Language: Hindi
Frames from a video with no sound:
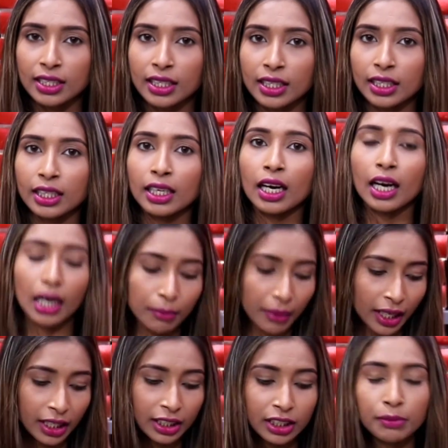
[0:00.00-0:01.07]
जैसे की
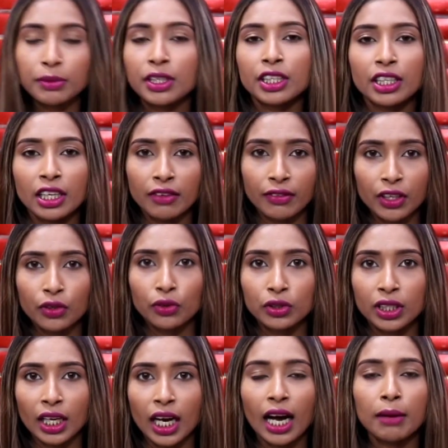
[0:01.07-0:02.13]
हमारा जब ये डिलीवर
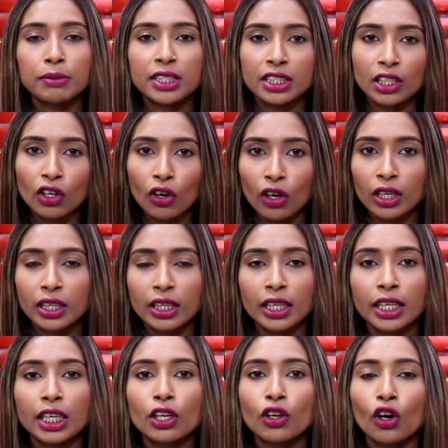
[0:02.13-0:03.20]
होता है आप जैसे कॉल
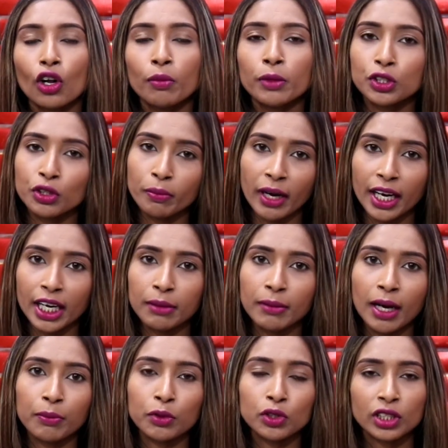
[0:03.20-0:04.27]
करेंगे कॉल में जो
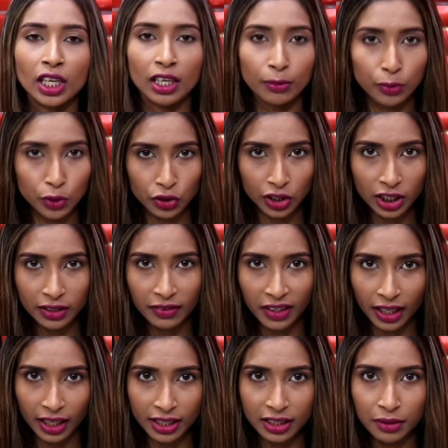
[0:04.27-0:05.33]
मैडम है आपको सारा प्रोसेस
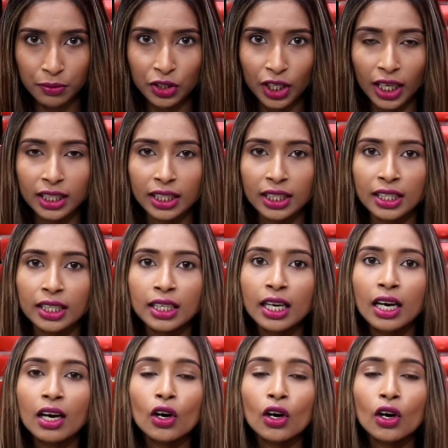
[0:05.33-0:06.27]
वगैरह समझा देंगी